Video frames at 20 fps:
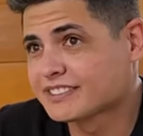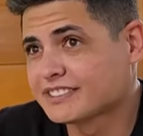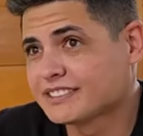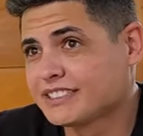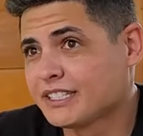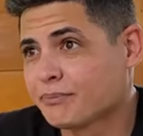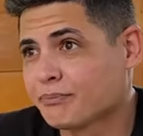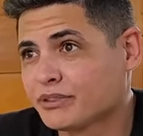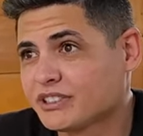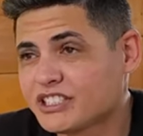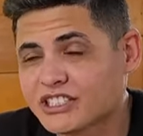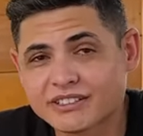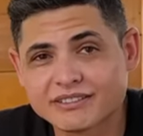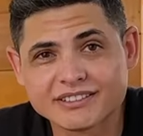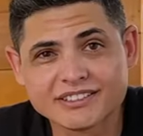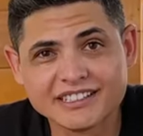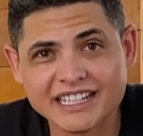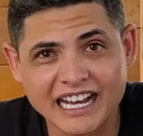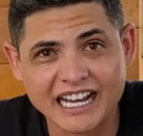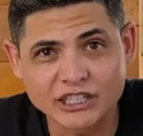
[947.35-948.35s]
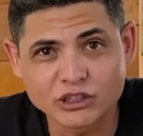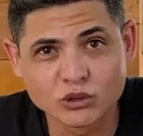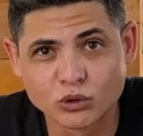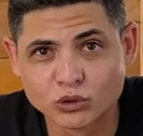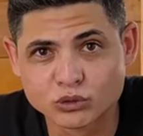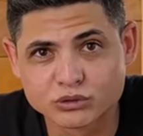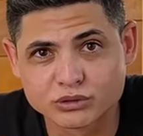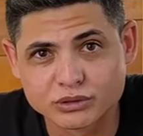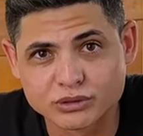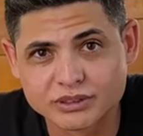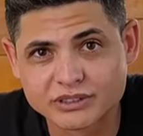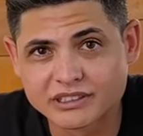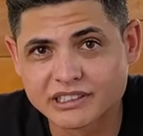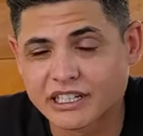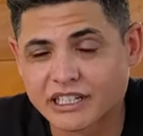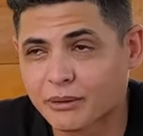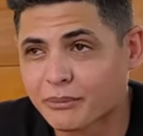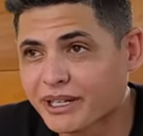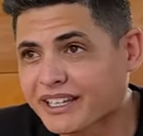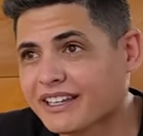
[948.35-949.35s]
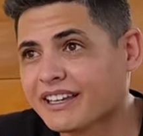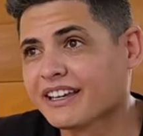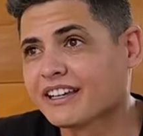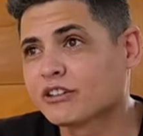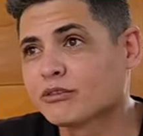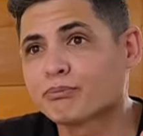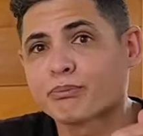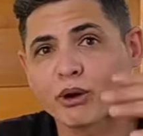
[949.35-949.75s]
tipo de, de adulto. É um brinquedo